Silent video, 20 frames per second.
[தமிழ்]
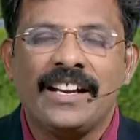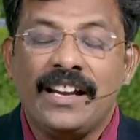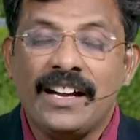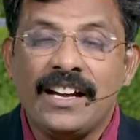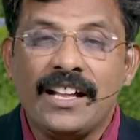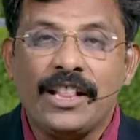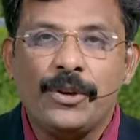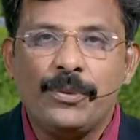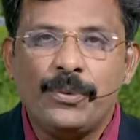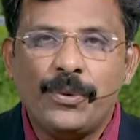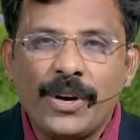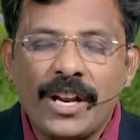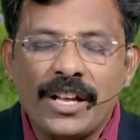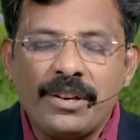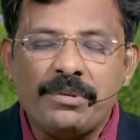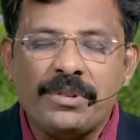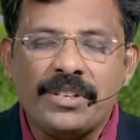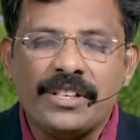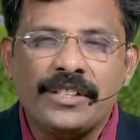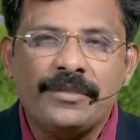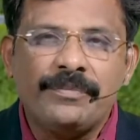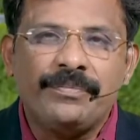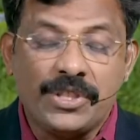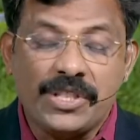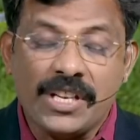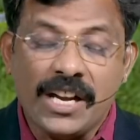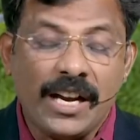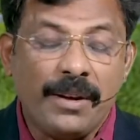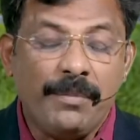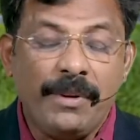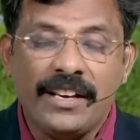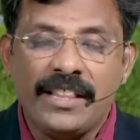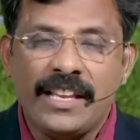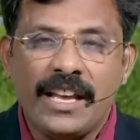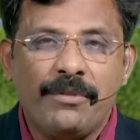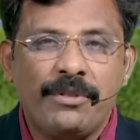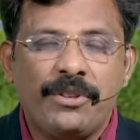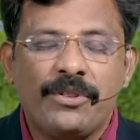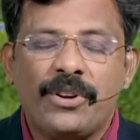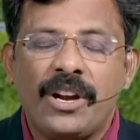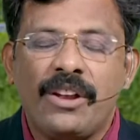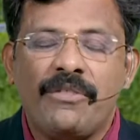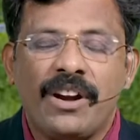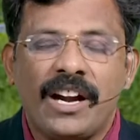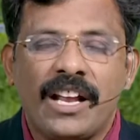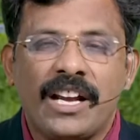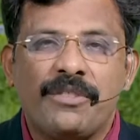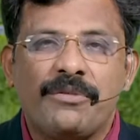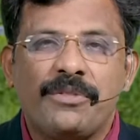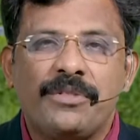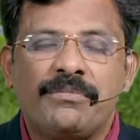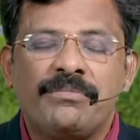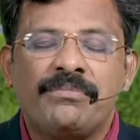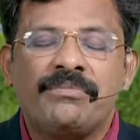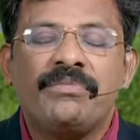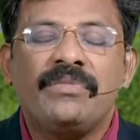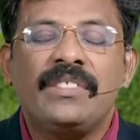என்ற அந்த உணர்வு உற்சாகமாய் தேவனுக்குள்ளே வளரவும்